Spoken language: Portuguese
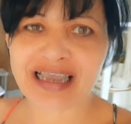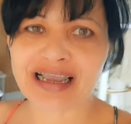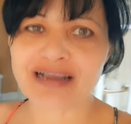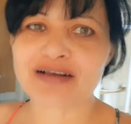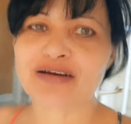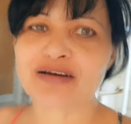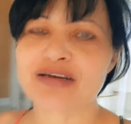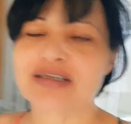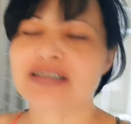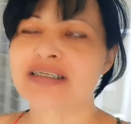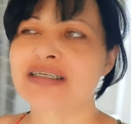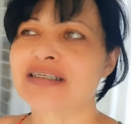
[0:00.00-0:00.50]

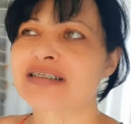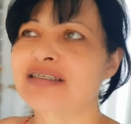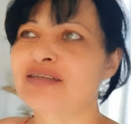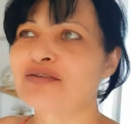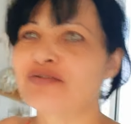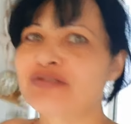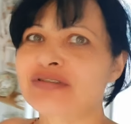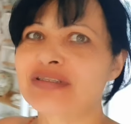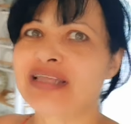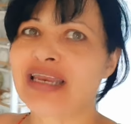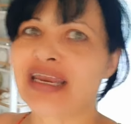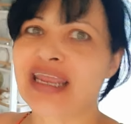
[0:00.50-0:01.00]
Agora já são
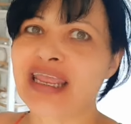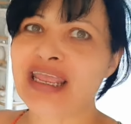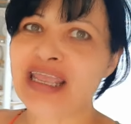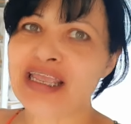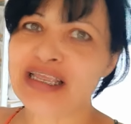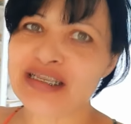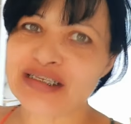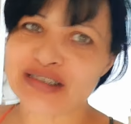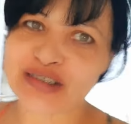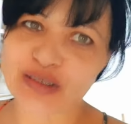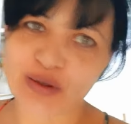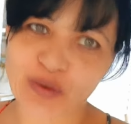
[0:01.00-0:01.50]
três